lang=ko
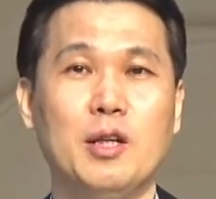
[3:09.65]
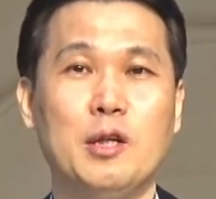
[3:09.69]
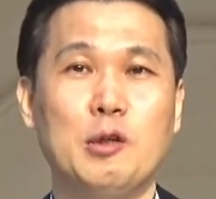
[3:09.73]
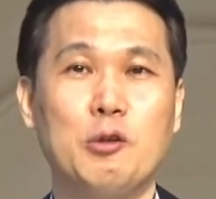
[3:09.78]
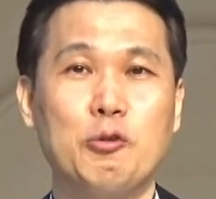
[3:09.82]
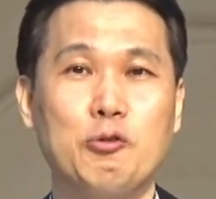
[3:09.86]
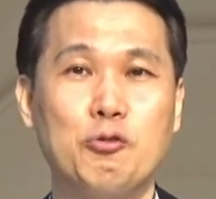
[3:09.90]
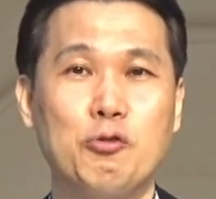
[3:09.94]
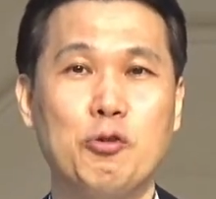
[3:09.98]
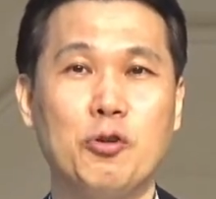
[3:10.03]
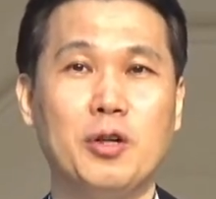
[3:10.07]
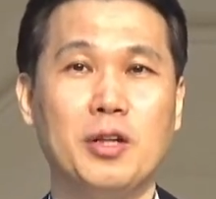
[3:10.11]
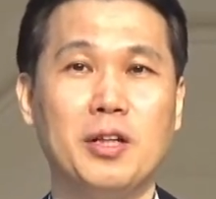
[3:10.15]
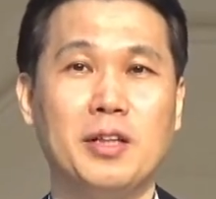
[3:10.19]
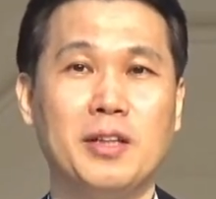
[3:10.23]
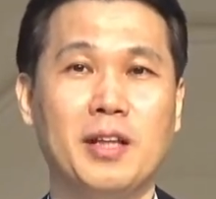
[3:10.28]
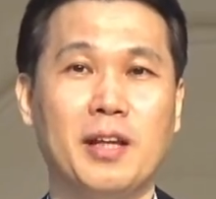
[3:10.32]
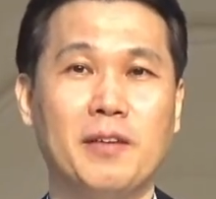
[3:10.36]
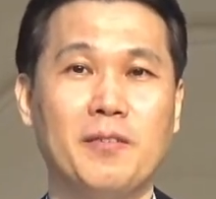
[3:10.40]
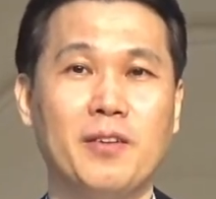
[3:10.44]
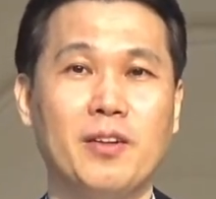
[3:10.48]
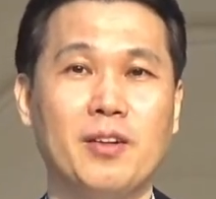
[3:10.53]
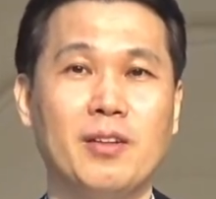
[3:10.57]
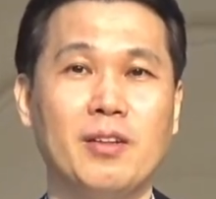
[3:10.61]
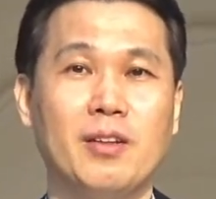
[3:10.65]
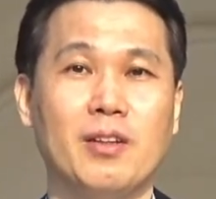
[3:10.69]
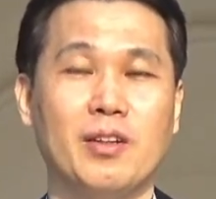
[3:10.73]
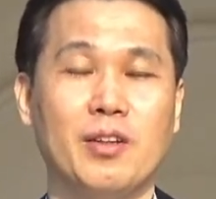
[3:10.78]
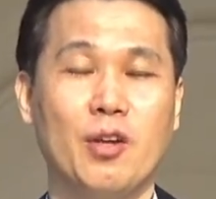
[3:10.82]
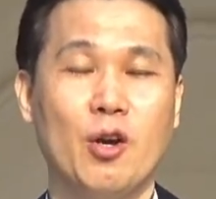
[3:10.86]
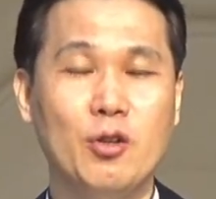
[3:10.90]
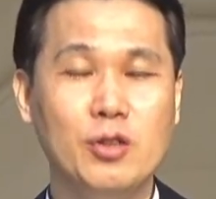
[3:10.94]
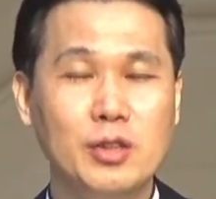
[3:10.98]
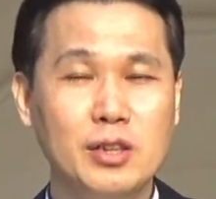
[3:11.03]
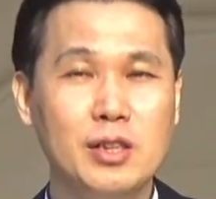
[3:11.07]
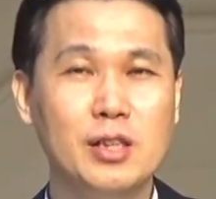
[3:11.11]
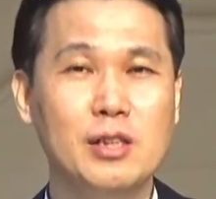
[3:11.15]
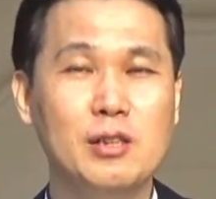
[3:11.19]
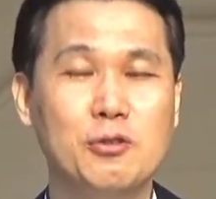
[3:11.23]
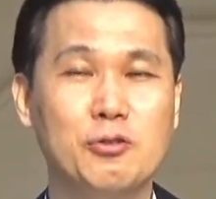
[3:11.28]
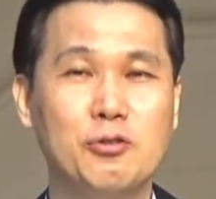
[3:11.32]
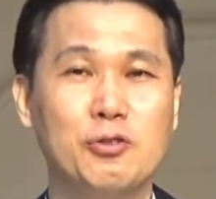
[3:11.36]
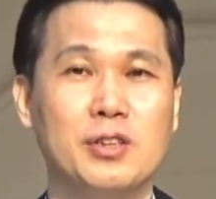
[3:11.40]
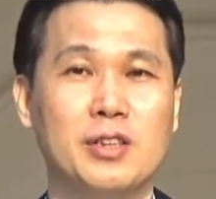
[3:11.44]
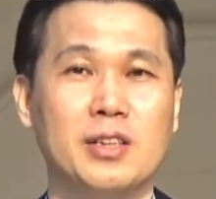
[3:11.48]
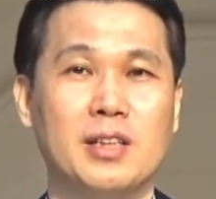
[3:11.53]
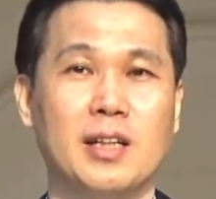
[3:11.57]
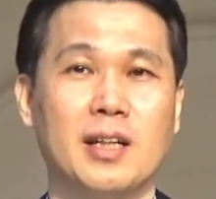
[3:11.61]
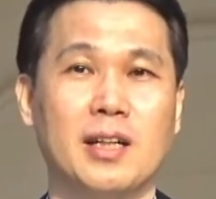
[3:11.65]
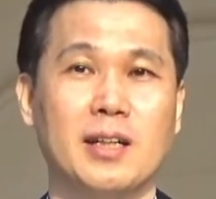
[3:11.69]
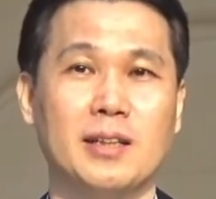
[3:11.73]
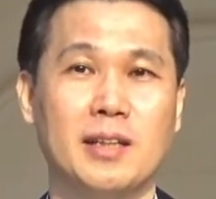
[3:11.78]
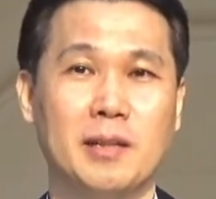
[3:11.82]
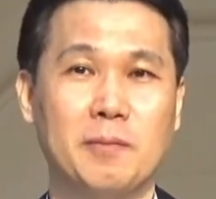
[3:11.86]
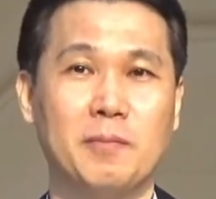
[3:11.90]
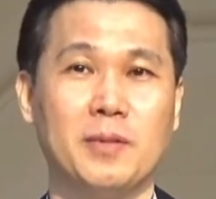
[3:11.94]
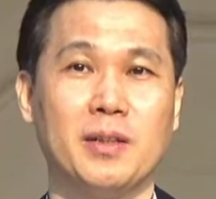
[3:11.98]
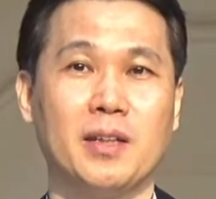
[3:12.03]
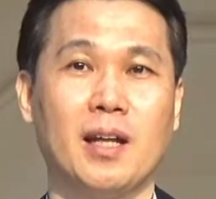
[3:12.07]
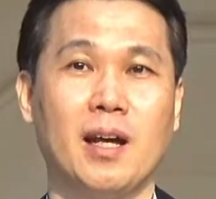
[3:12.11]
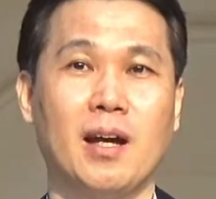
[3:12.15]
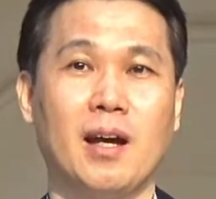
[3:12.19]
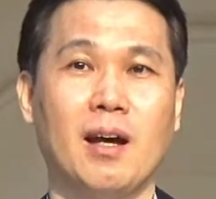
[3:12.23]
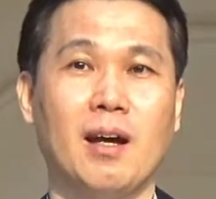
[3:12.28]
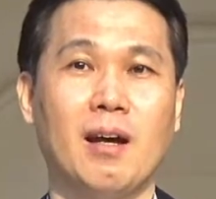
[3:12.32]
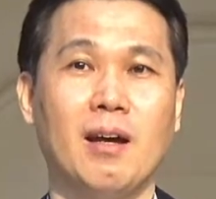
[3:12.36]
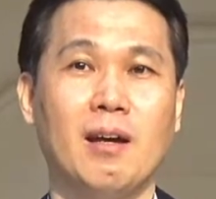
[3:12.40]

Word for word: 6월이 되면 현실주의자가 됩니다.